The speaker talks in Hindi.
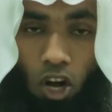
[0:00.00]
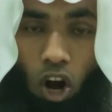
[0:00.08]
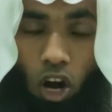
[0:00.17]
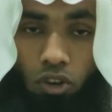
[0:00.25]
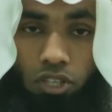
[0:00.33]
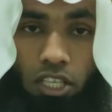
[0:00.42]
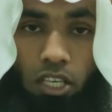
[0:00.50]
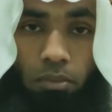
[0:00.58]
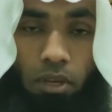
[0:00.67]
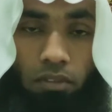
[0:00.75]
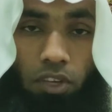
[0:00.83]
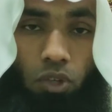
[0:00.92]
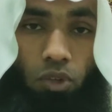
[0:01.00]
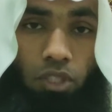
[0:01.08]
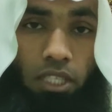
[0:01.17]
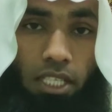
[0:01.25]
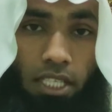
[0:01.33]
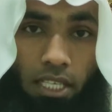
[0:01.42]
और उसकी बीवी को
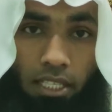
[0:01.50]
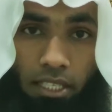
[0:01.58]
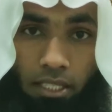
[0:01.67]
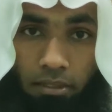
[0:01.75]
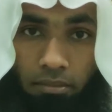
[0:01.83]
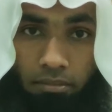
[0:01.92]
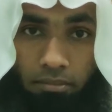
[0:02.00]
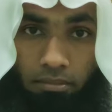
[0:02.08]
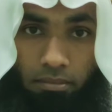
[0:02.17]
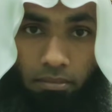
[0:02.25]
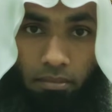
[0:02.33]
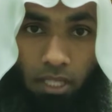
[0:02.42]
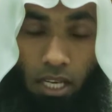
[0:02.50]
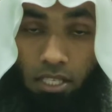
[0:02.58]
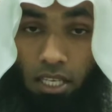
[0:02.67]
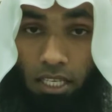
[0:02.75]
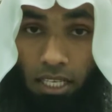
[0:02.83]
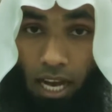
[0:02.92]
दी जाएंगी
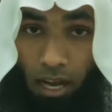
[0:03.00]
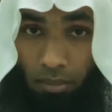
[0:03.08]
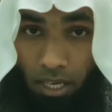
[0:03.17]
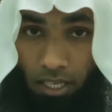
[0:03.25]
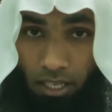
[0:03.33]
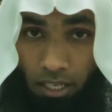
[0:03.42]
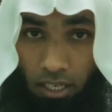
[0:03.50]
इसलिए हमें